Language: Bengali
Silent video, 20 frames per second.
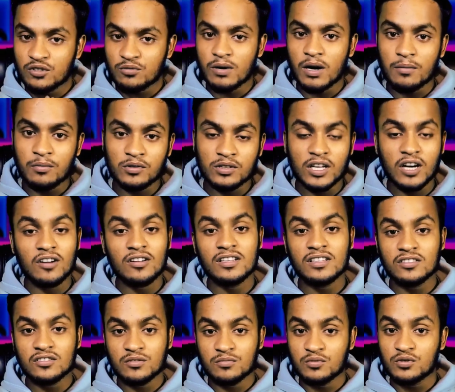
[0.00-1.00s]
একটু ভাবুন তাহলে
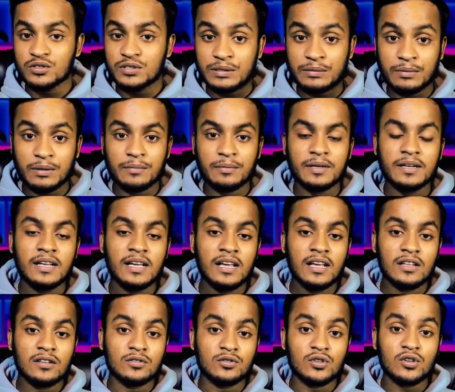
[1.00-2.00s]
কিন্তু বুঝতে পারবেন
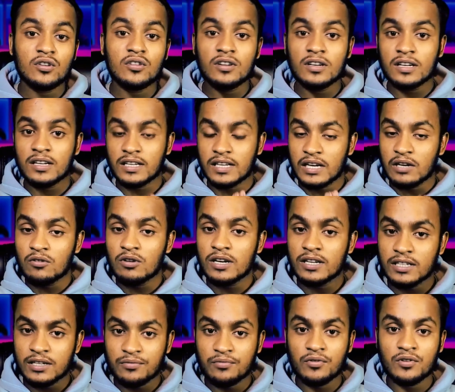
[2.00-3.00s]
যখন কেউ একটি